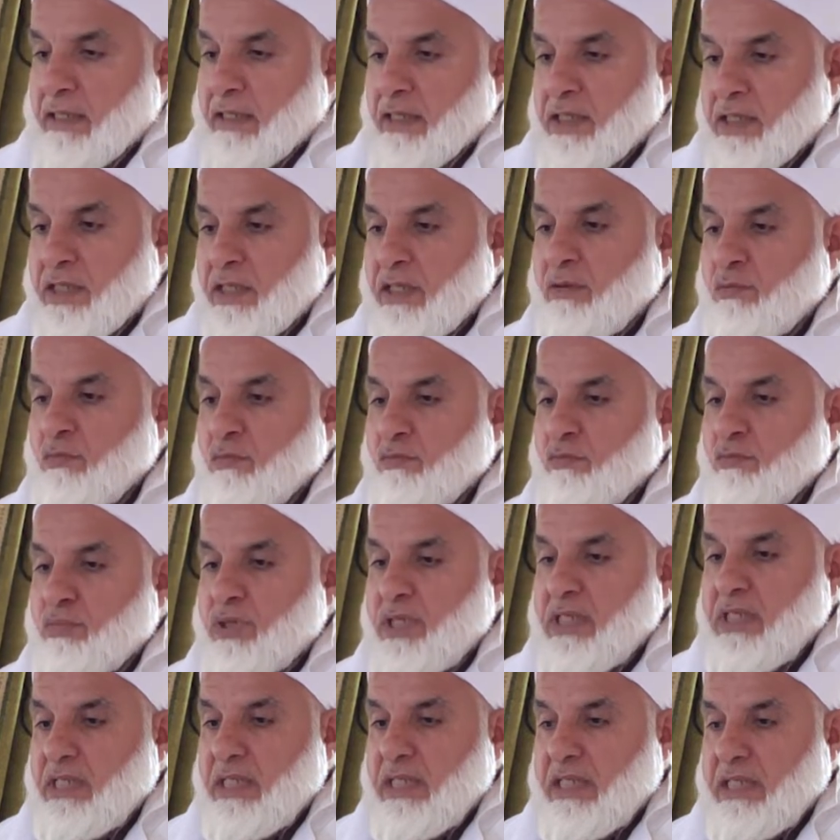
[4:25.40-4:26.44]
kim
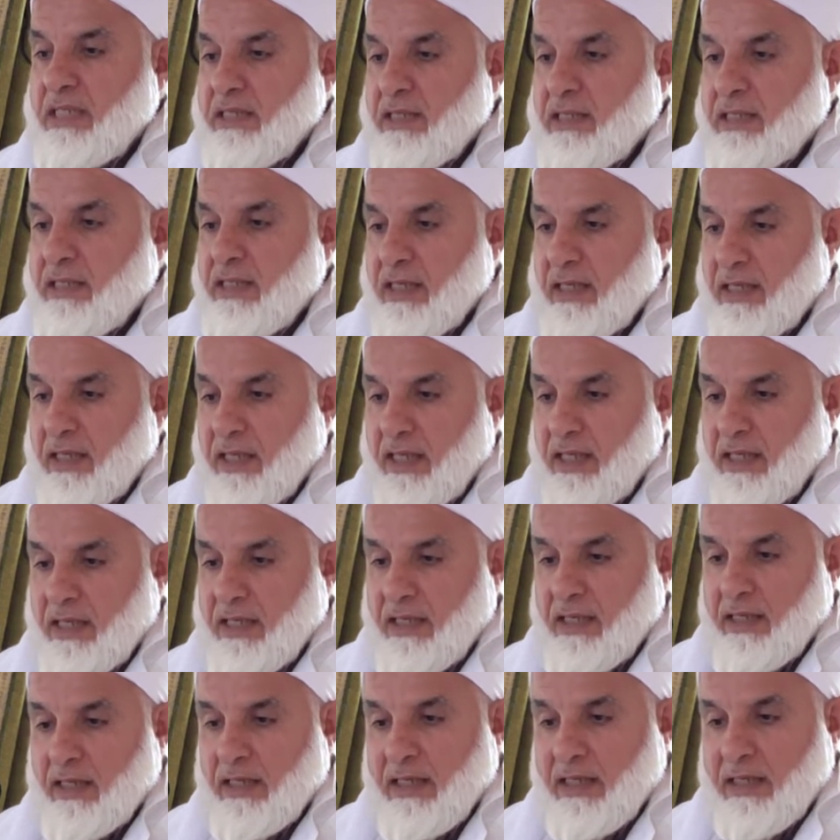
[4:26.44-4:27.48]
bir
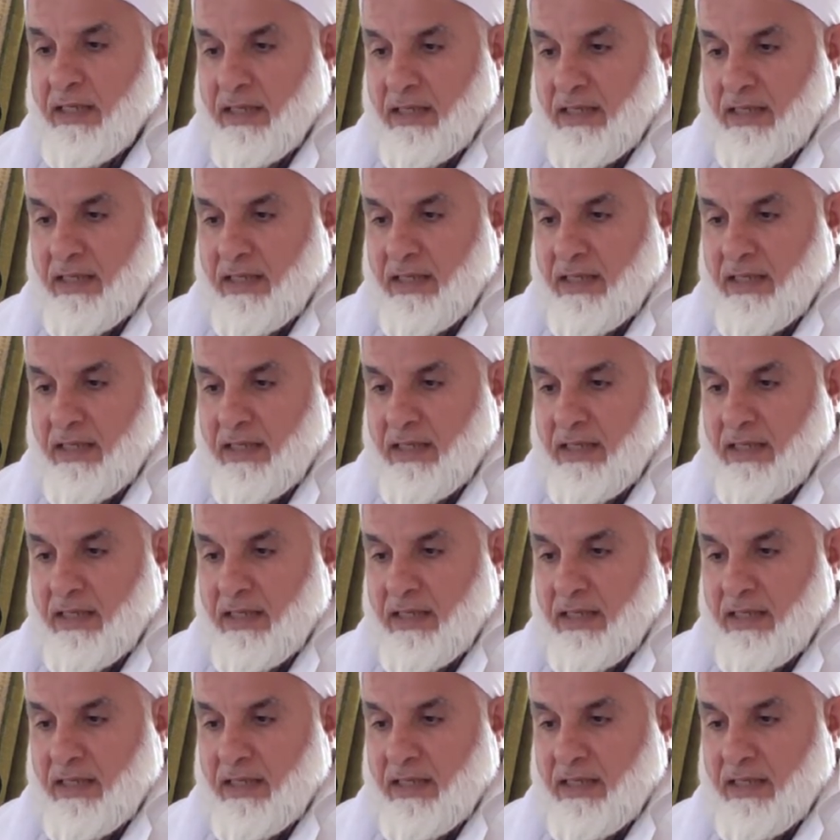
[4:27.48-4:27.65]
insana